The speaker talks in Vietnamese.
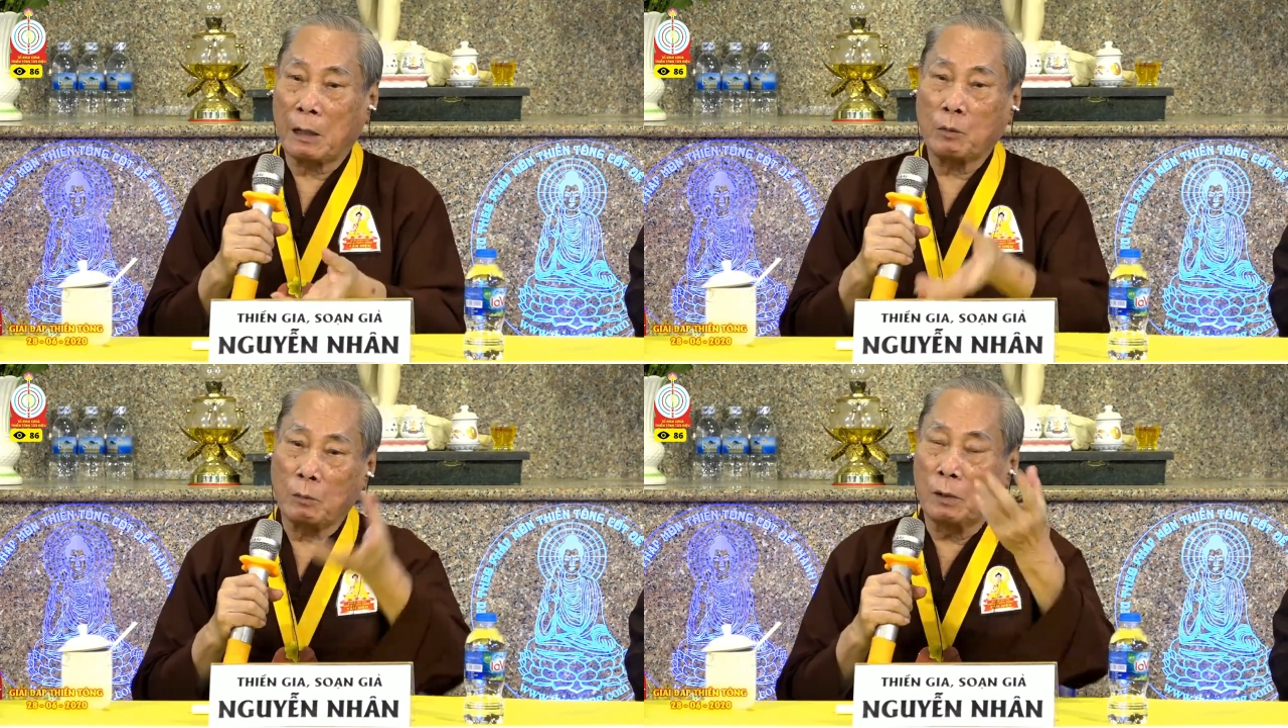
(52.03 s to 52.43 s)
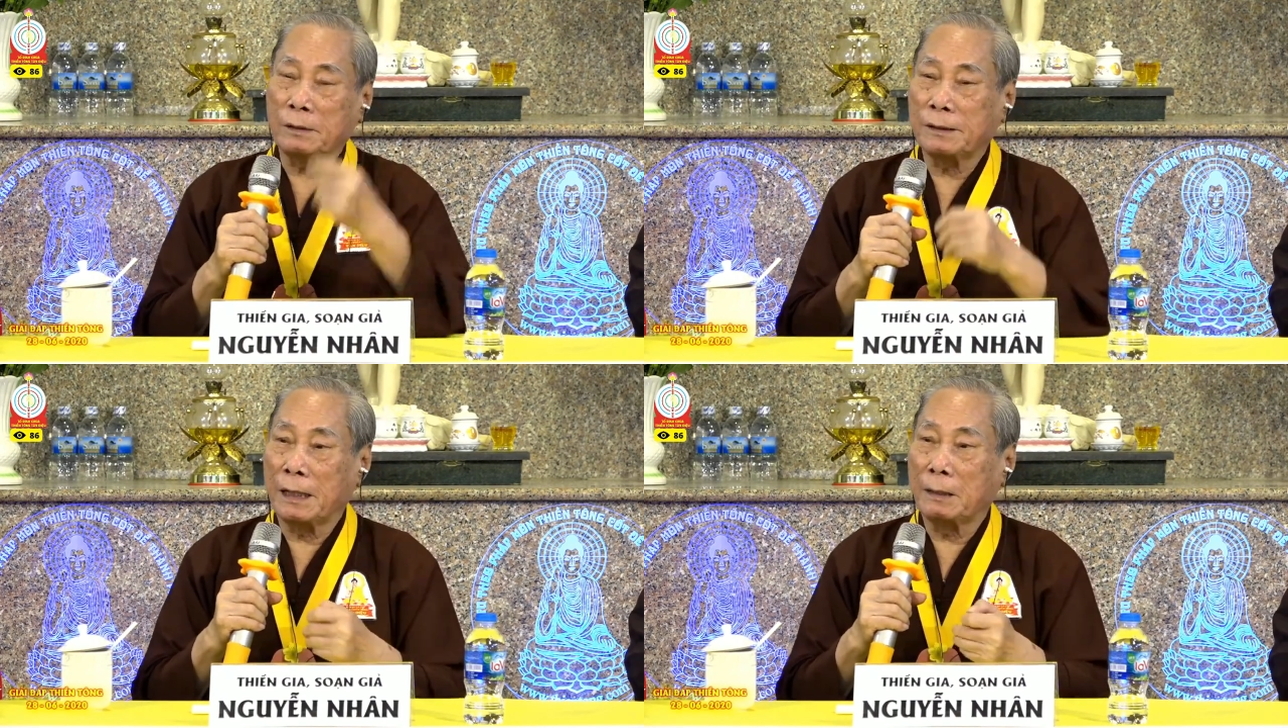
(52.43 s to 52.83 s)
tạo công
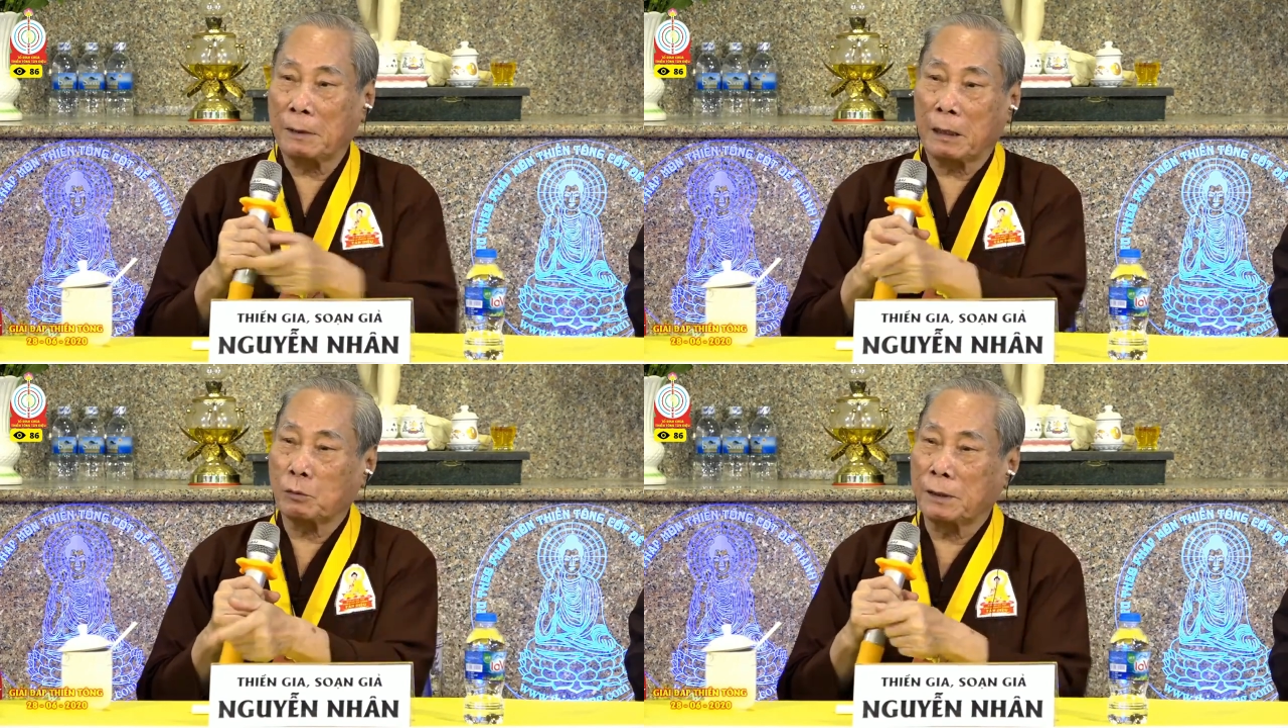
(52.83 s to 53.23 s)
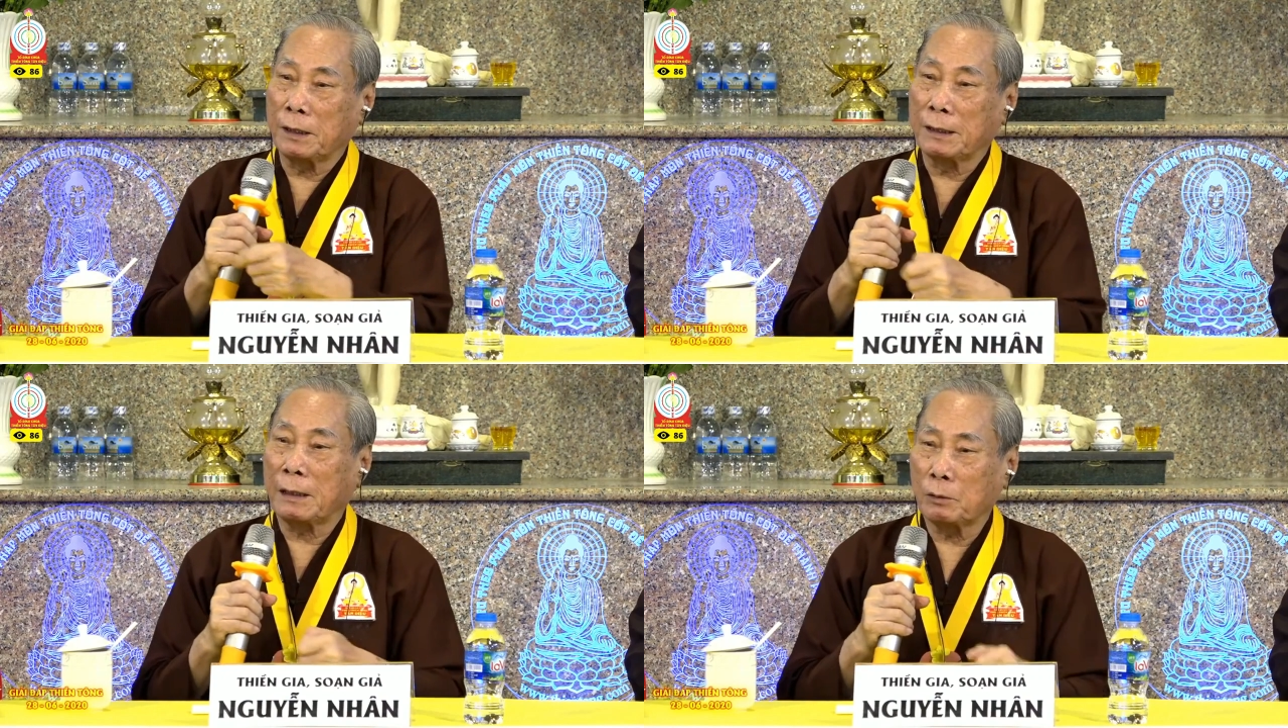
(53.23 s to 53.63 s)
đức về mà ngồi
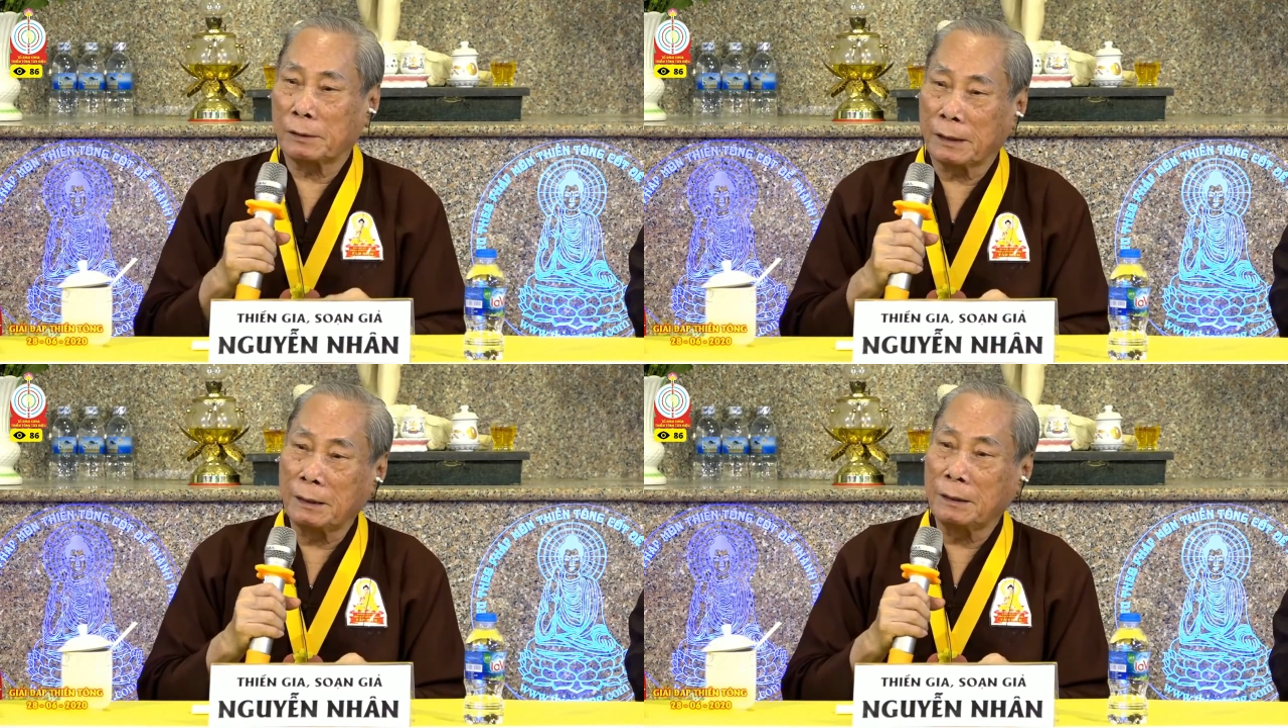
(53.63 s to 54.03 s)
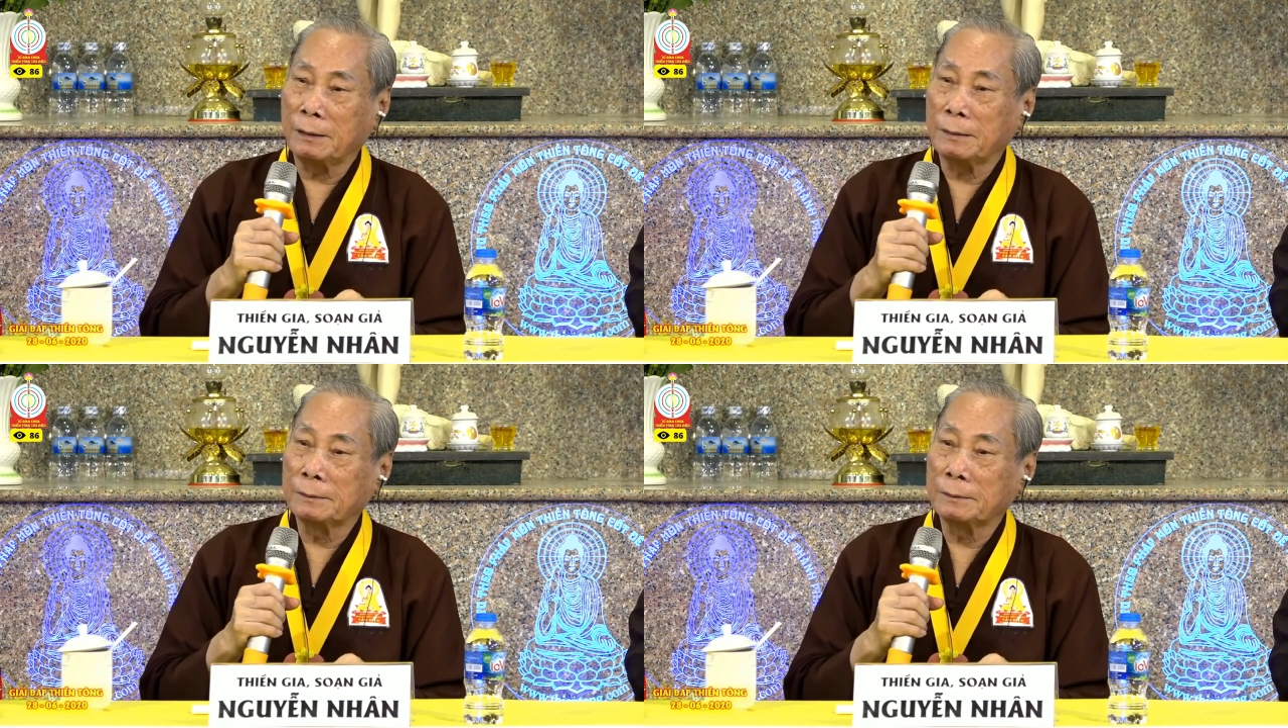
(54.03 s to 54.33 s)
thiền ngồi chi?